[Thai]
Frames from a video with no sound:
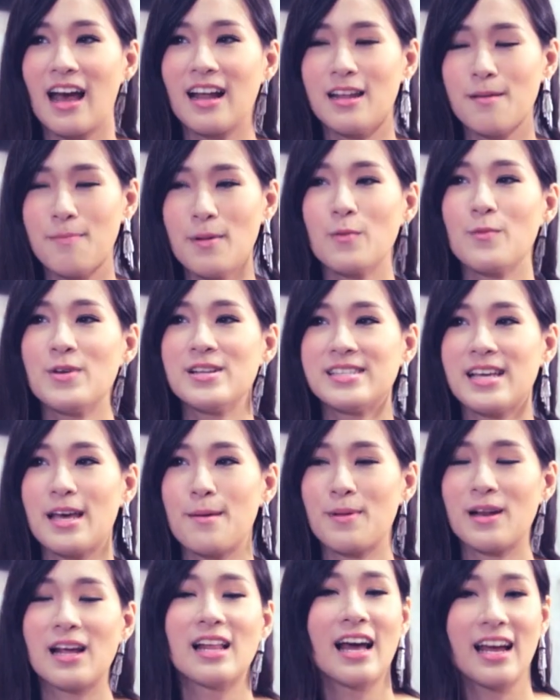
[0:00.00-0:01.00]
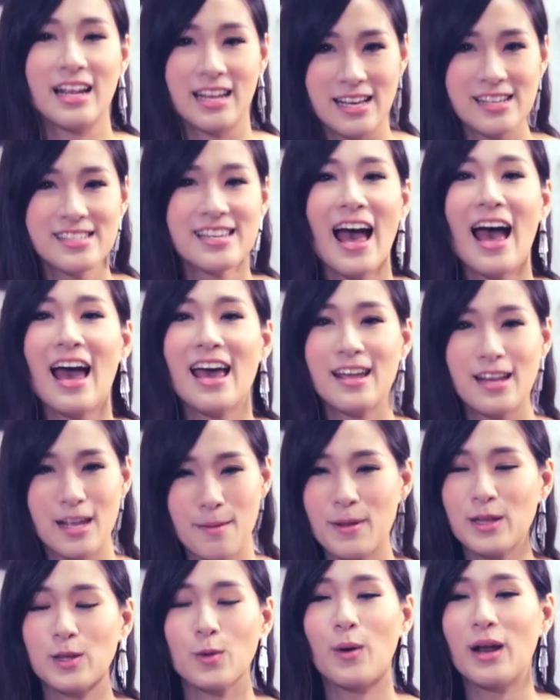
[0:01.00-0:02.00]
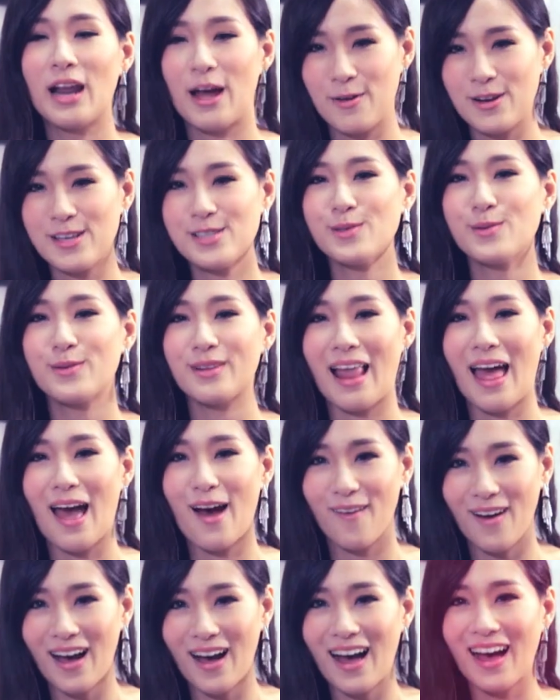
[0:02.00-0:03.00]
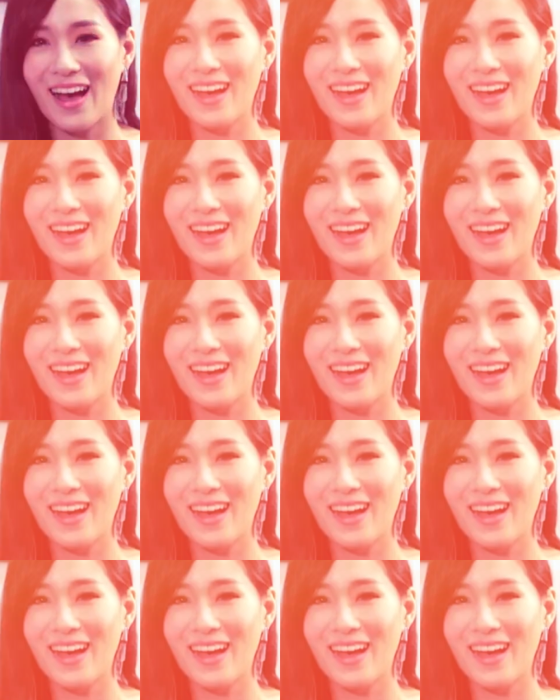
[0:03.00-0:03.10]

การที่เป็นวีเจเป็นอะไรที่ใช่ที่เป็นตัวเราที่สุดแล้วค่ะ